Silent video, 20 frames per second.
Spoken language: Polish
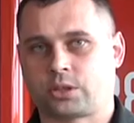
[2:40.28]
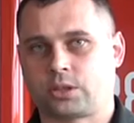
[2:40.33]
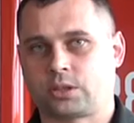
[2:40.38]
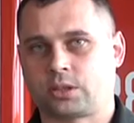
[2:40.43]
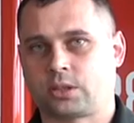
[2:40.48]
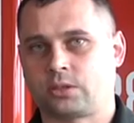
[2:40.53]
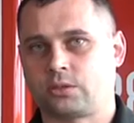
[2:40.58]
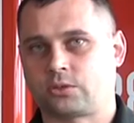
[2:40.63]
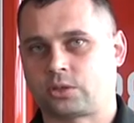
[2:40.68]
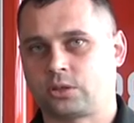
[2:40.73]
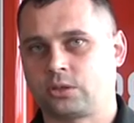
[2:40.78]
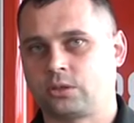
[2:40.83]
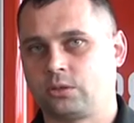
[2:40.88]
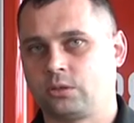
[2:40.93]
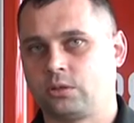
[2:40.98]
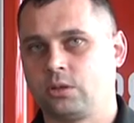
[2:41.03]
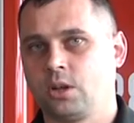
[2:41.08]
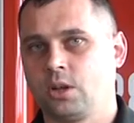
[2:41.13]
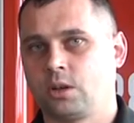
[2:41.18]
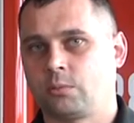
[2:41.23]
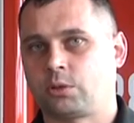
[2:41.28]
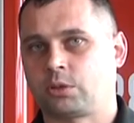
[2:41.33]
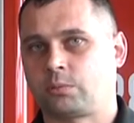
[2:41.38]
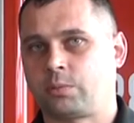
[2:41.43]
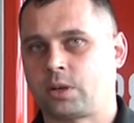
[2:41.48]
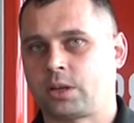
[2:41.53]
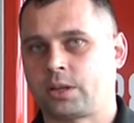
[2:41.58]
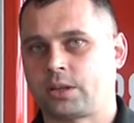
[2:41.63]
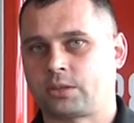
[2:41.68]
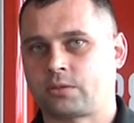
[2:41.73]
się tego czynu
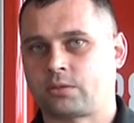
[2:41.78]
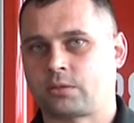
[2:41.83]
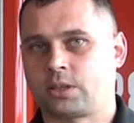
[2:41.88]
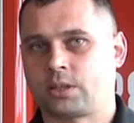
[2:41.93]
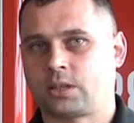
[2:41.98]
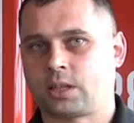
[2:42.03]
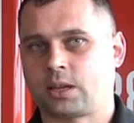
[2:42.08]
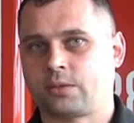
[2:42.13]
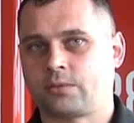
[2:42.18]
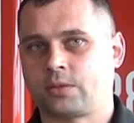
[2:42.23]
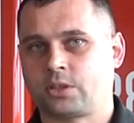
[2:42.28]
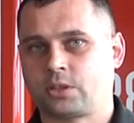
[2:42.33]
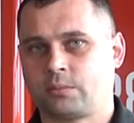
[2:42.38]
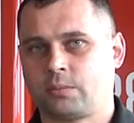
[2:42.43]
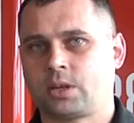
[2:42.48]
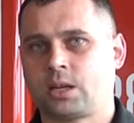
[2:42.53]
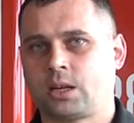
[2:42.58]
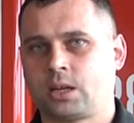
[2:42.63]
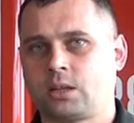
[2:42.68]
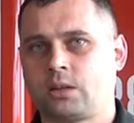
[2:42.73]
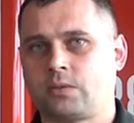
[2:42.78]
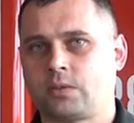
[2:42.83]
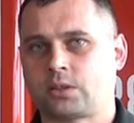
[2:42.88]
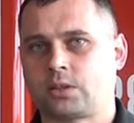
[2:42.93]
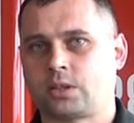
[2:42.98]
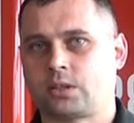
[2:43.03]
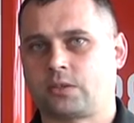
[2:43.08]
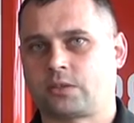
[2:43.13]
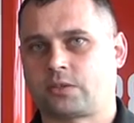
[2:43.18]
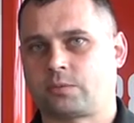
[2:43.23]
podpalenia suchej trawy, żeby reagować
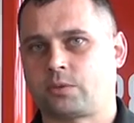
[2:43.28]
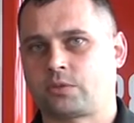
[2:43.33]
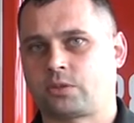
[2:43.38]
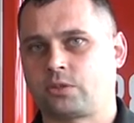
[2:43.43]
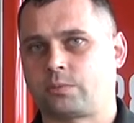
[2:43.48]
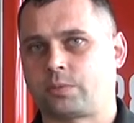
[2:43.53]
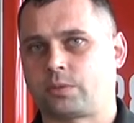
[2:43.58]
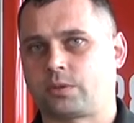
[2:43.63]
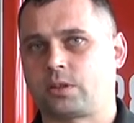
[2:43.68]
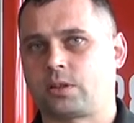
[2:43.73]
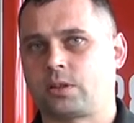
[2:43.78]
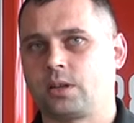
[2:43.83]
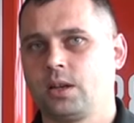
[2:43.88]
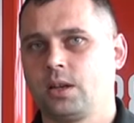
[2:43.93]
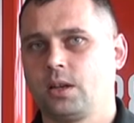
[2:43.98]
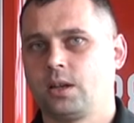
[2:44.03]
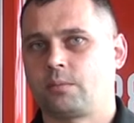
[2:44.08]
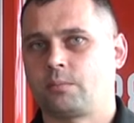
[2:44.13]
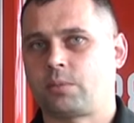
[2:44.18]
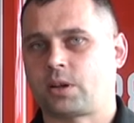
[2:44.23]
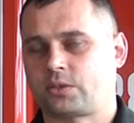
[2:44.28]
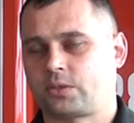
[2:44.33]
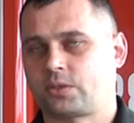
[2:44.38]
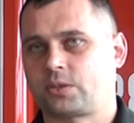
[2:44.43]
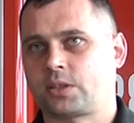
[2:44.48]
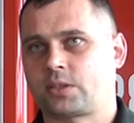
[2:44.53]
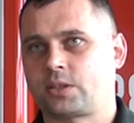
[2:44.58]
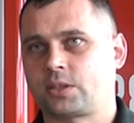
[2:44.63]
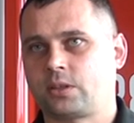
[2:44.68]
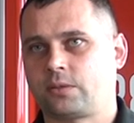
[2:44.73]
na to w sposób bardzo
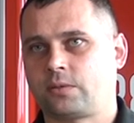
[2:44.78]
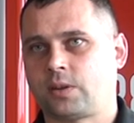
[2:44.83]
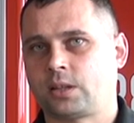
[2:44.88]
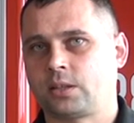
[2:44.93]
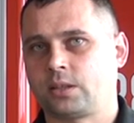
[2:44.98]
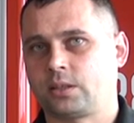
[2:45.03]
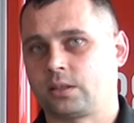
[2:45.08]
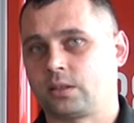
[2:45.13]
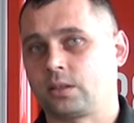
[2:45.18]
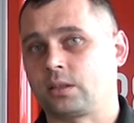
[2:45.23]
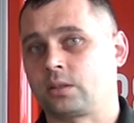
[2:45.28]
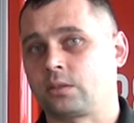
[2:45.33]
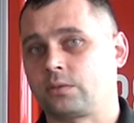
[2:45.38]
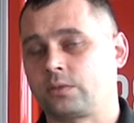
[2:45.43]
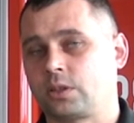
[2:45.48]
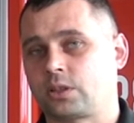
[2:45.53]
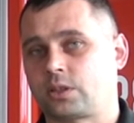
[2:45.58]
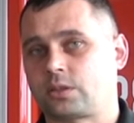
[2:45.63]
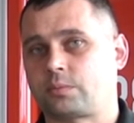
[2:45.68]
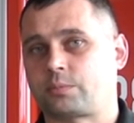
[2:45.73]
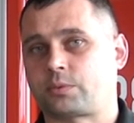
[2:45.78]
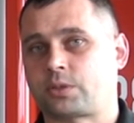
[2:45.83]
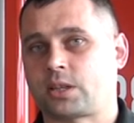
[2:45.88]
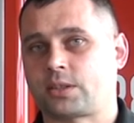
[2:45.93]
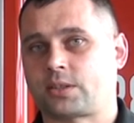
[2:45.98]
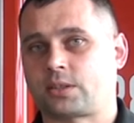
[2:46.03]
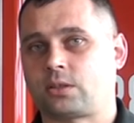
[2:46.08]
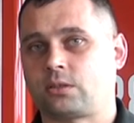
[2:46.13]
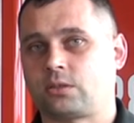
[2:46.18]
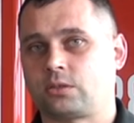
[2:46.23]
zdecydowany, również
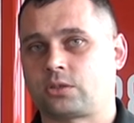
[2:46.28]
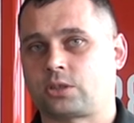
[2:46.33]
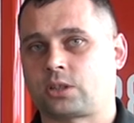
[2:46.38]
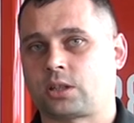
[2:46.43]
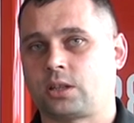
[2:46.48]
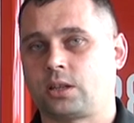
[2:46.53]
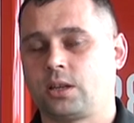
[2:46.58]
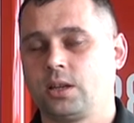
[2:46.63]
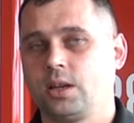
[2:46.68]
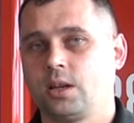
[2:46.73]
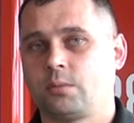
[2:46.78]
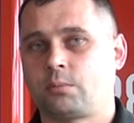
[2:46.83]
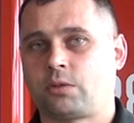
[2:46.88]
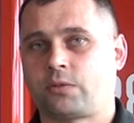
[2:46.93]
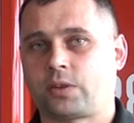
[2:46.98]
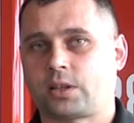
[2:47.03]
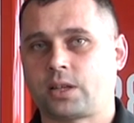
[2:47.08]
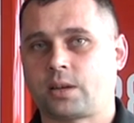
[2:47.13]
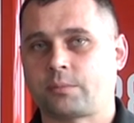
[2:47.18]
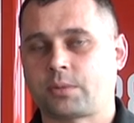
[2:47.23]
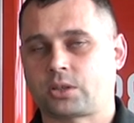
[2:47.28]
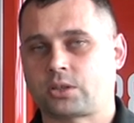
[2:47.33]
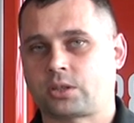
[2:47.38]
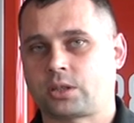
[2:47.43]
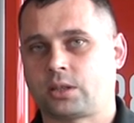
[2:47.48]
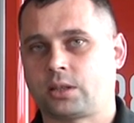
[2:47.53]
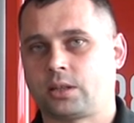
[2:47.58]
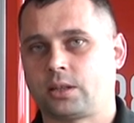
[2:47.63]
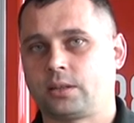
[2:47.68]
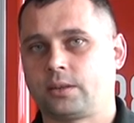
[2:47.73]
przez to, że powiadamia
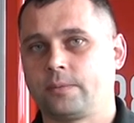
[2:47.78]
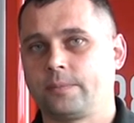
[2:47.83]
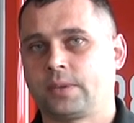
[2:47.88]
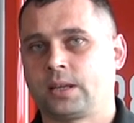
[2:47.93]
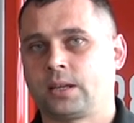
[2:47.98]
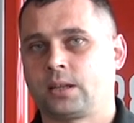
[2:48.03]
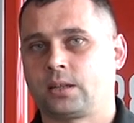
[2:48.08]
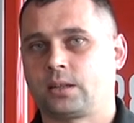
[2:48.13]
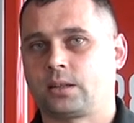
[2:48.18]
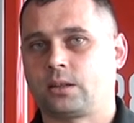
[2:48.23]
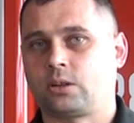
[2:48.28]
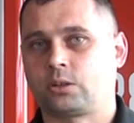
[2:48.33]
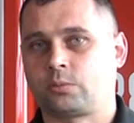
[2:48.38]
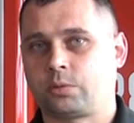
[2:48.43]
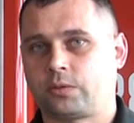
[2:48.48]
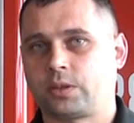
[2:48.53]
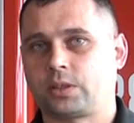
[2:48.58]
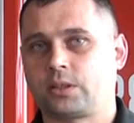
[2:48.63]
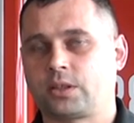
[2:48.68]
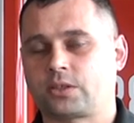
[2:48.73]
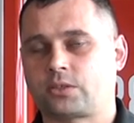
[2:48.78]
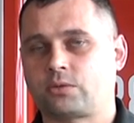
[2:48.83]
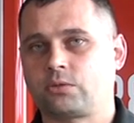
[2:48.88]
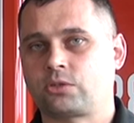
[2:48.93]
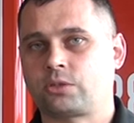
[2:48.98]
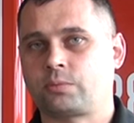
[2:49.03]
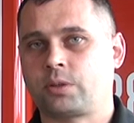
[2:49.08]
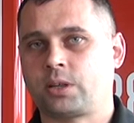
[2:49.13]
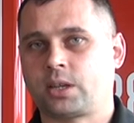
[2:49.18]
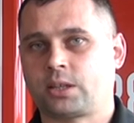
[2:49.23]
się odpowiednie
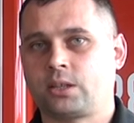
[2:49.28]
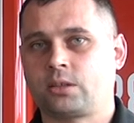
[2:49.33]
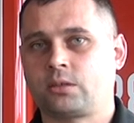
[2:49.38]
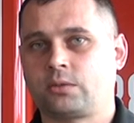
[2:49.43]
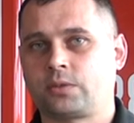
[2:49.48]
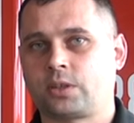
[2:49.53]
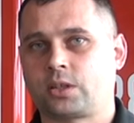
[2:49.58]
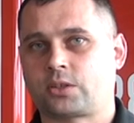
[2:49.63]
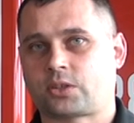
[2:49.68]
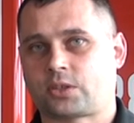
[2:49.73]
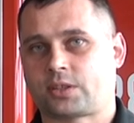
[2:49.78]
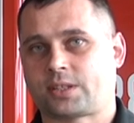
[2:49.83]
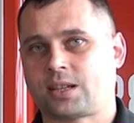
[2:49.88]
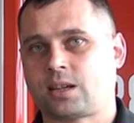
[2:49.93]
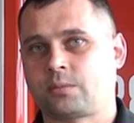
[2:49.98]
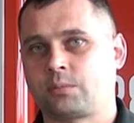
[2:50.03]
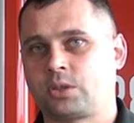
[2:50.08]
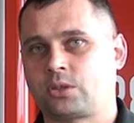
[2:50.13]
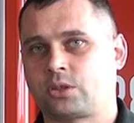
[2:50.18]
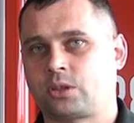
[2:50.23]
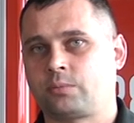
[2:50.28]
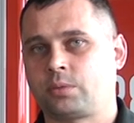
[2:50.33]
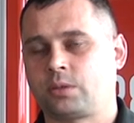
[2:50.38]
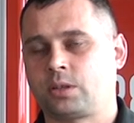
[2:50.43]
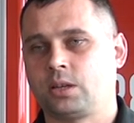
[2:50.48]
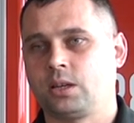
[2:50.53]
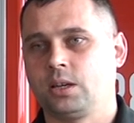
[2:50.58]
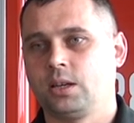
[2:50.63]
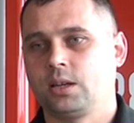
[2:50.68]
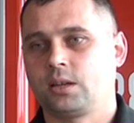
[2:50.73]
służby, jak i również sami,
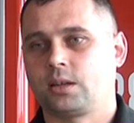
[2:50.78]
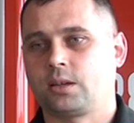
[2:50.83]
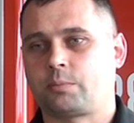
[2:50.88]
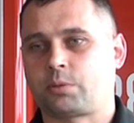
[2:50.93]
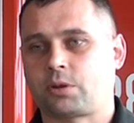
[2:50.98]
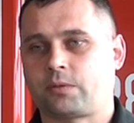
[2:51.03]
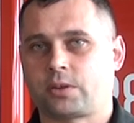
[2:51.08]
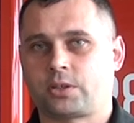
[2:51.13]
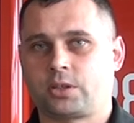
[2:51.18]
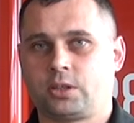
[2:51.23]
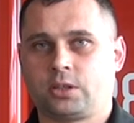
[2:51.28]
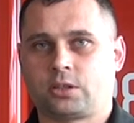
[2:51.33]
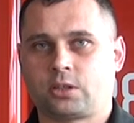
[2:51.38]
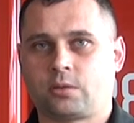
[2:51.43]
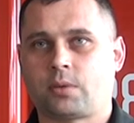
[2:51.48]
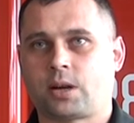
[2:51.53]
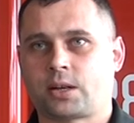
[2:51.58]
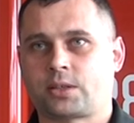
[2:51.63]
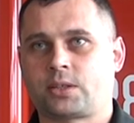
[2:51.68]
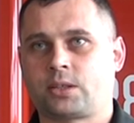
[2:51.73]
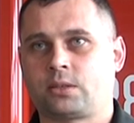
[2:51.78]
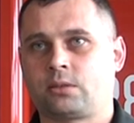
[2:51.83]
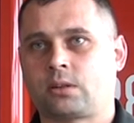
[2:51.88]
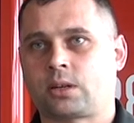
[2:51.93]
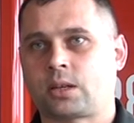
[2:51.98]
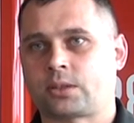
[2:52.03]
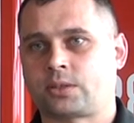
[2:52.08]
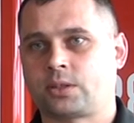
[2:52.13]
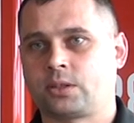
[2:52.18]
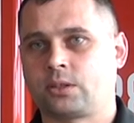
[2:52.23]
żeby prowadzili tą akcję
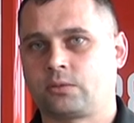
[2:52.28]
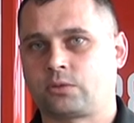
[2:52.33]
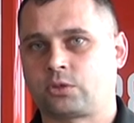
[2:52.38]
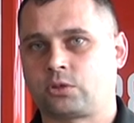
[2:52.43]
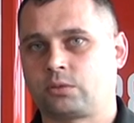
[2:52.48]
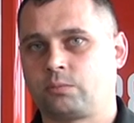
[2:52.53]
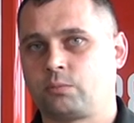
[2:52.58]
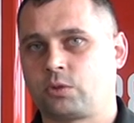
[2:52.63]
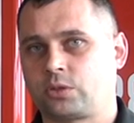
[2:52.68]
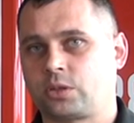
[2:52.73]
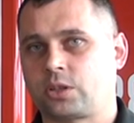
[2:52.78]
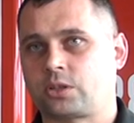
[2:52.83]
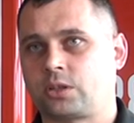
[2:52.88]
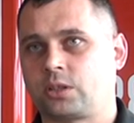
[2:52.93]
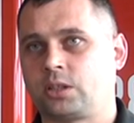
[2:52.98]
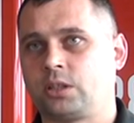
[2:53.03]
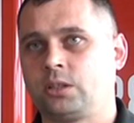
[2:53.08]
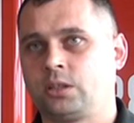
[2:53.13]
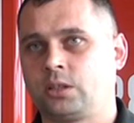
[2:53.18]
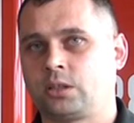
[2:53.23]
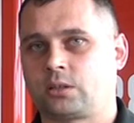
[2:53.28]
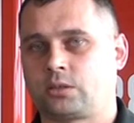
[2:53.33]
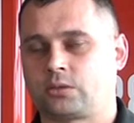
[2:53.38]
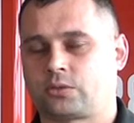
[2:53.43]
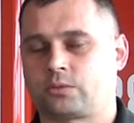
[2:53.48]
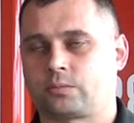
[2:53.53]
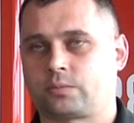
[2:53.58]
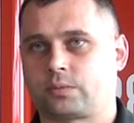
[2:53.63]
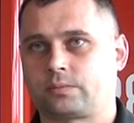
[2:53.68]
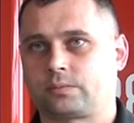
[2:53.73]
edukacyjną wśród młodzieży i innych
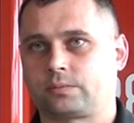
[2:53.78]
osób.